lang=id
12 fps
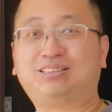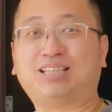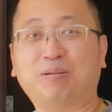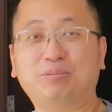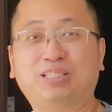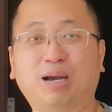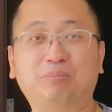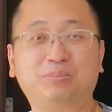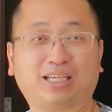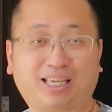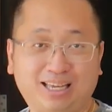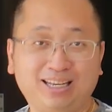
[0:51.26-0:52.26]
jam-jam
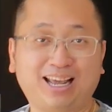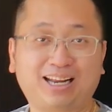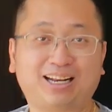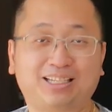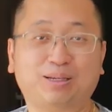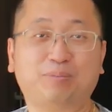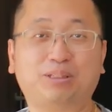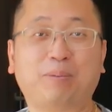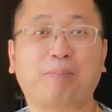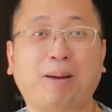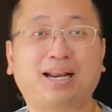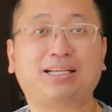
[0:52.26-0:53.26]
segini adalah
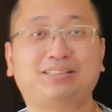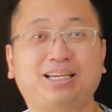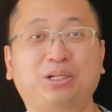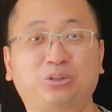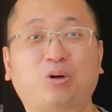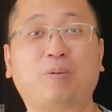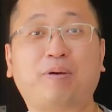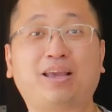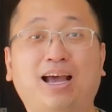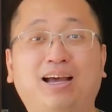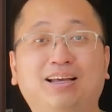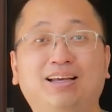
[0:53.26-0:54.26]
jam-jam panasnya di
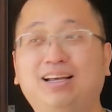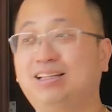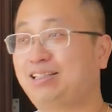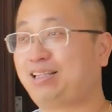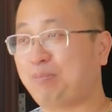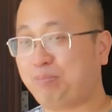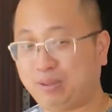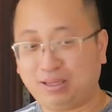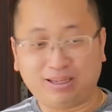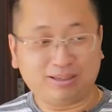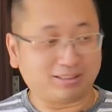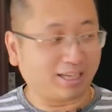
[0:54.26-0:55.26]
Surabaya.
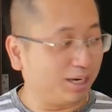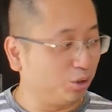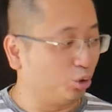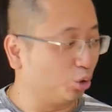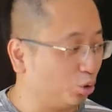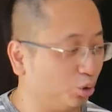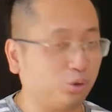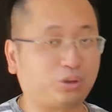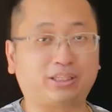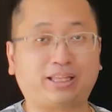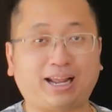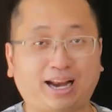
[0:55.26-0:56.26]
Tetapi saya duduk-duduk
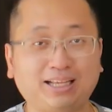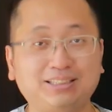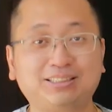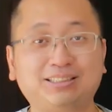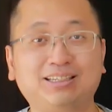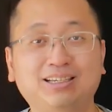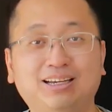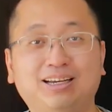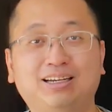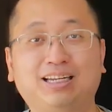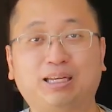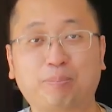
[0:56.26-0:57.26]
di teras
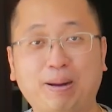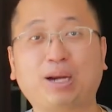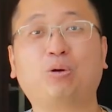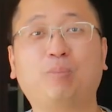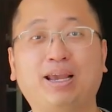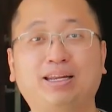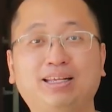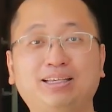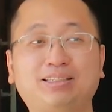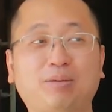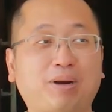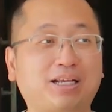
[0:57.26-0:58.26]
di depan rumah ini
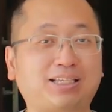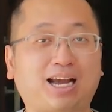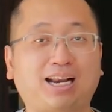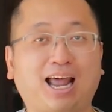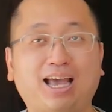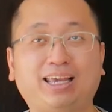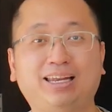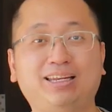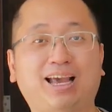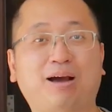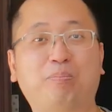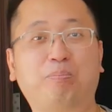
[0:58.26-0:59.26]
saya merasakan angin
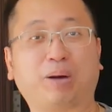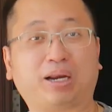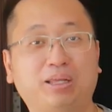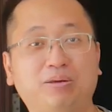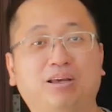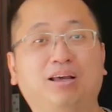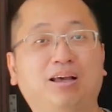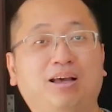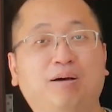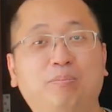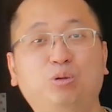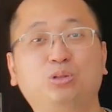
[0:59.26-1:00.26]
yang
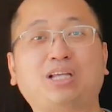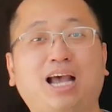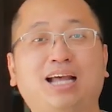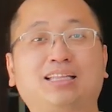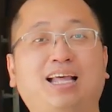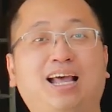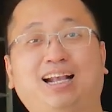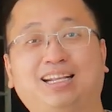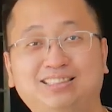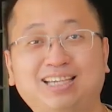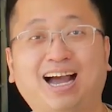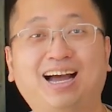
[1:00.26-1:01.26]
berhembus sangat
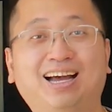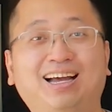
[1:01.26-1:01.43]
kencang.